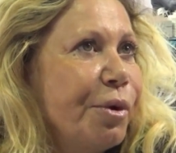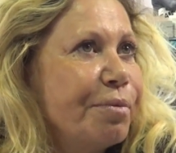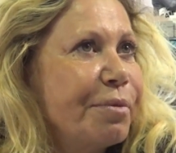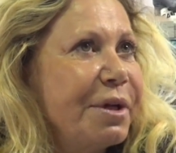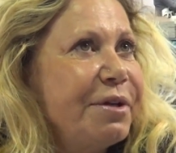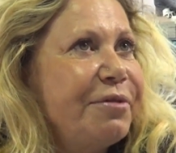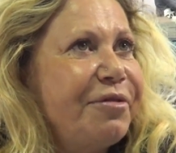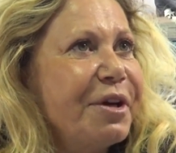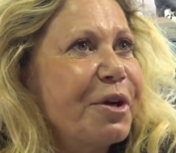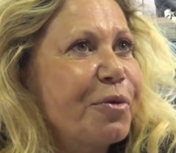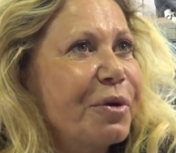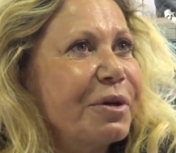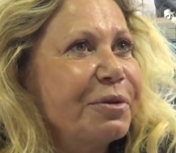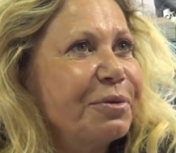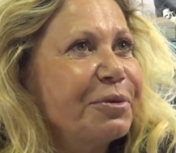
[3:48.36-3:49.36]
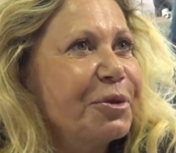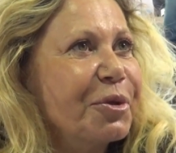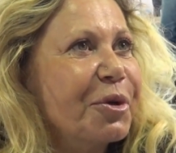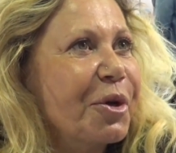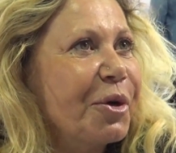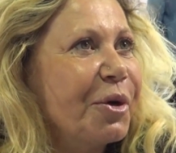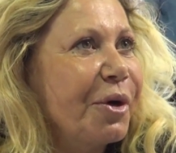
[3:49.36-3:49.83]
magnifiques. Quoi.
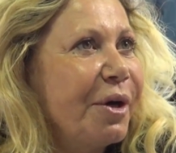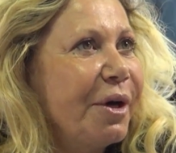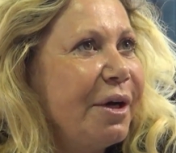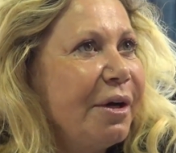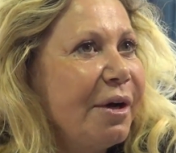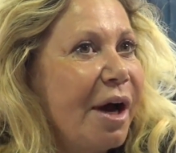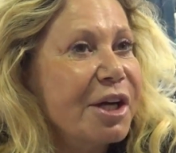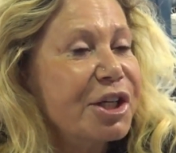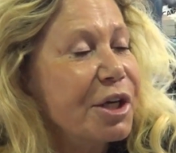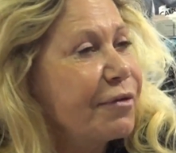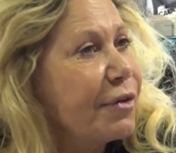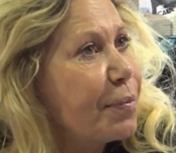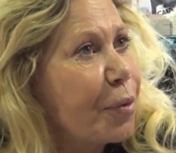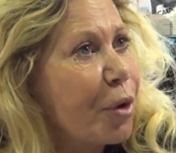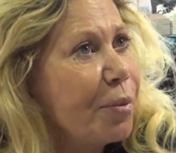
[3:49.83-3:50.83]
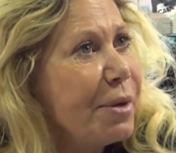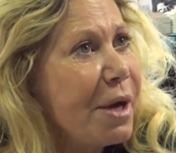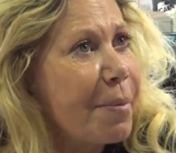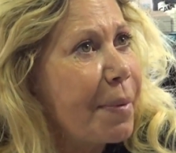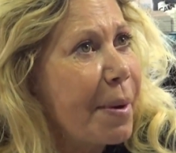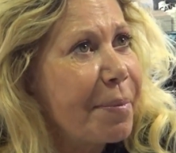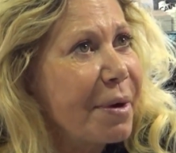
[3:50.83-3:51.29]
Euh, ah, j'avais promis
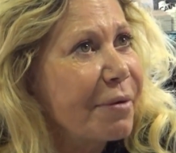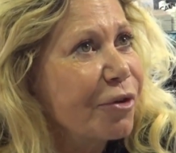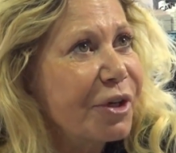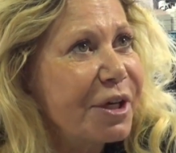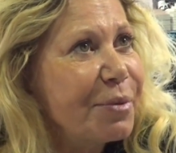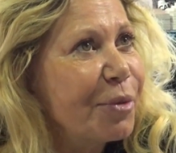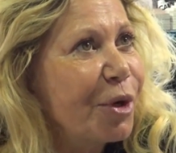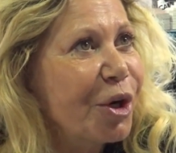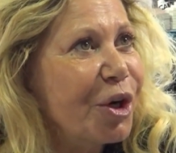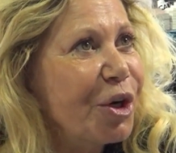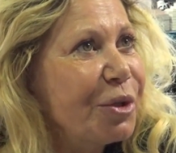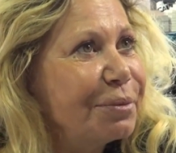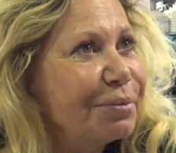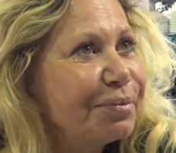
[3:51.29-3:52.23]
à papa avant qu'il meure.